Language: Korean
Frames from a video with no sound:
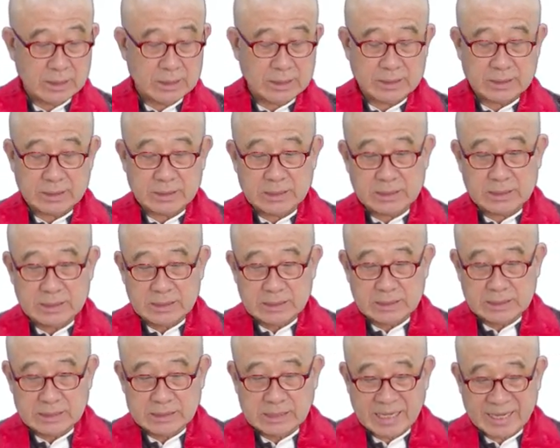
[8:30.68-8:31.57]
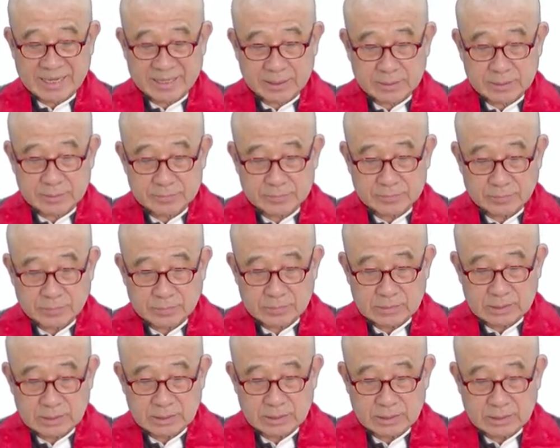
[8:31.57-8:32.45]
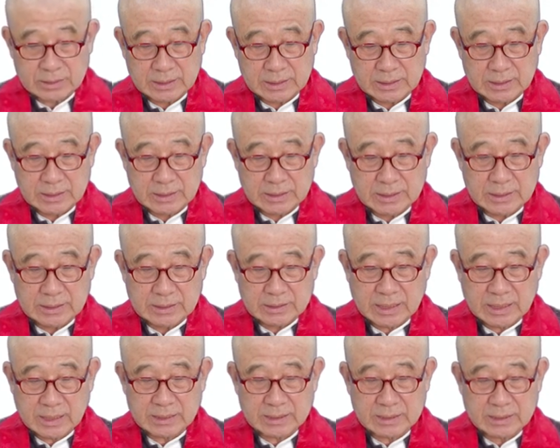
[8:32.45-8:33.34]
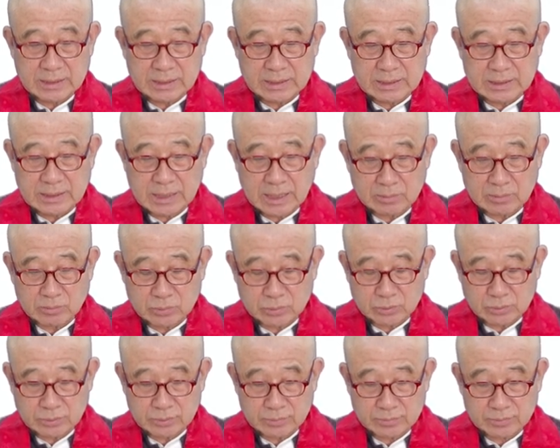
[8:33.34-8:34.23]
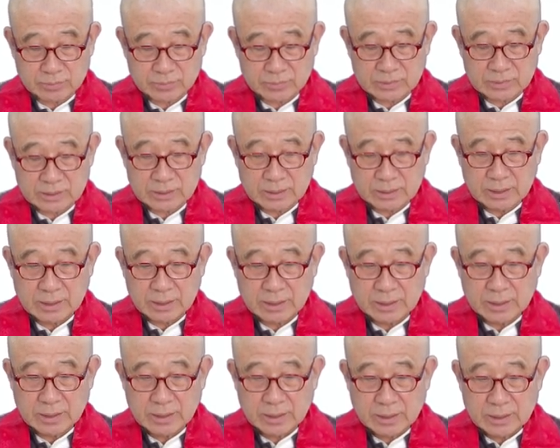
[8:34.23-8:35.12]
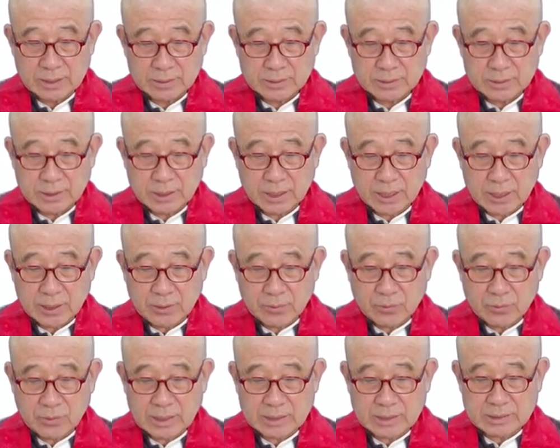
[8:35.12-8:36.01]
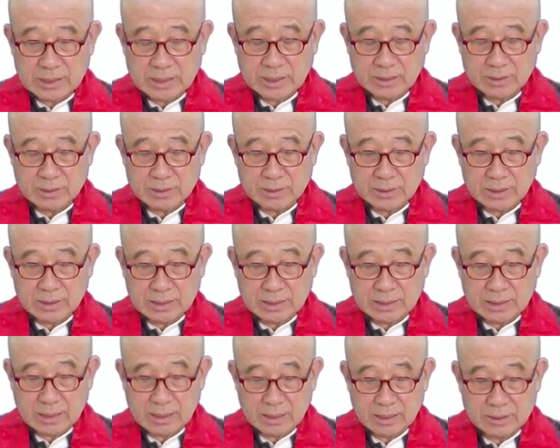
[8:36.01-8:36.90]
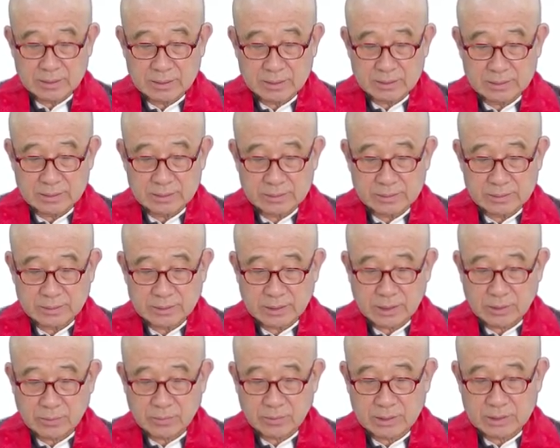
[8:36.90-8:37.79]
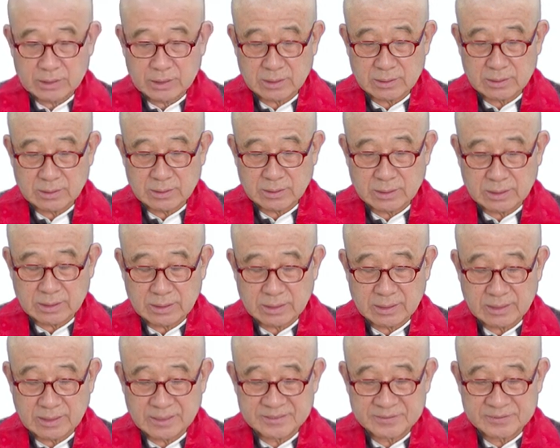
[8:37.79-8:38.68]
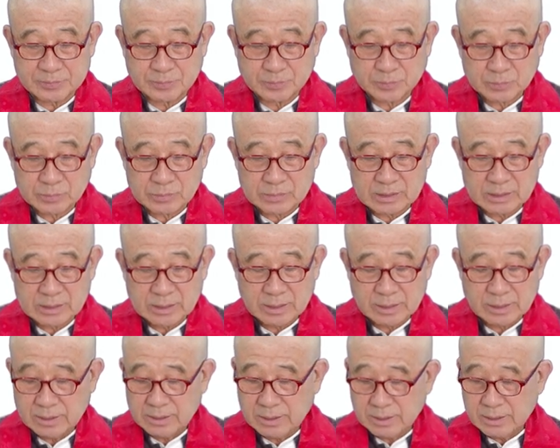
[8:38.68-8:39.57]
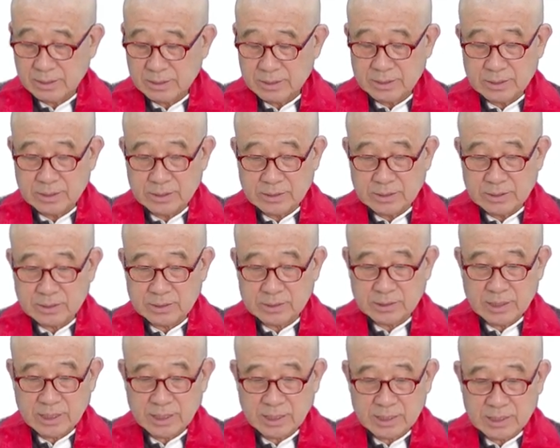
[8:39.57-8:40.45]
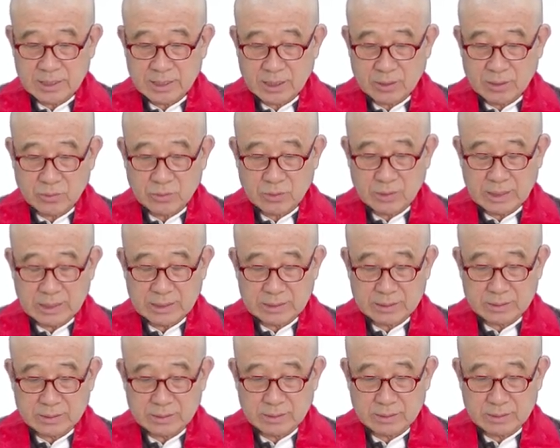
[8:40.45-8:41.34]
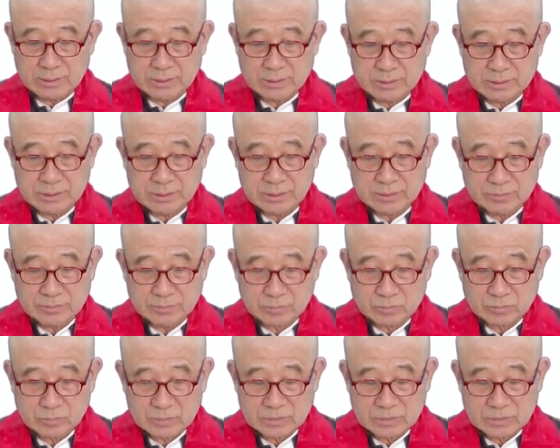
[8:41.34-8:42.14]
이색, 이색 이상분. 색과 상을 떠나다. 어, 색과 상을 떠나다. 여기서 색이라고 하는 것은